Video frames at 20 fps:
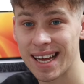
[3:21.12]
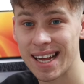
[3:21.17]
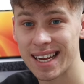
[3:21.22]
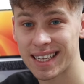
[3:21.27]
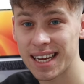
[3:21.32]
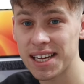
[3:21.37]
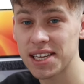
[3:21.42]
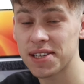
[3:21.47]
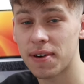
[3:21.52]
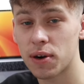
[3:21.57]

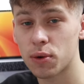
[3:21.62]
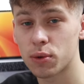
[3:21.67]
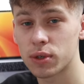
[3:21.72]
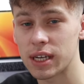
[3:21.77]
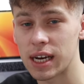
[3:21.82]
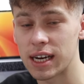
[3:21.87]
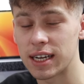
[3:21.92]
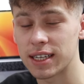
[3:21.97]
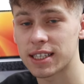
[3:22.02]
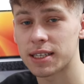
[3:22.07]
Das waren
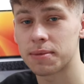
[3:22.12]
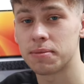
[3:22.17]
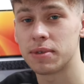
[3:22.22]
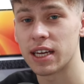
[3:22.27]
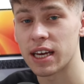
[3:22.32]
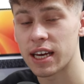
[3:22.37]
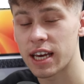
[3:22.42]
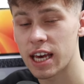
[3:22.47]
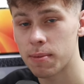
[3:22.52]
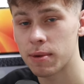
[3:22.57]
unter anderem die
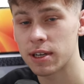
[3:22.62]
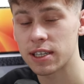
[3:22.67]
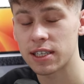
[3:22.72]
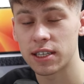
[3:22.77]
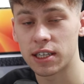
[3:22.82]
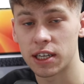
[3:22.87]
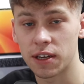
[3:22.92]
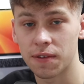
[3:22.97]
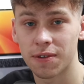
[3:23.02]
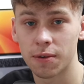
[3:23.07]
Ergebnisse,
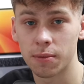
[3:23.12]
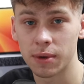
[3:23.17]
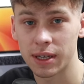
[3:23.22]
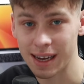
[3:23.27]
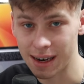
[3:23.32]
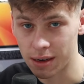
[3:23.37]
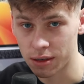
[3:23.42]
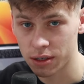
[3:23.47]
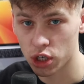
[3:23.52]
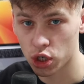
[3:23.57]
die für mich
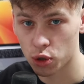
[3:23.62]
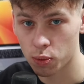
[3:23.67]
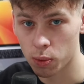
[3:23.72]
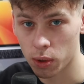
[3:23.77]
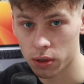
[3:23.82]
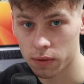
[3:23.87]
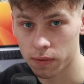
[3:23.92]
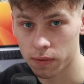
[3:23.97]
rausgespuckt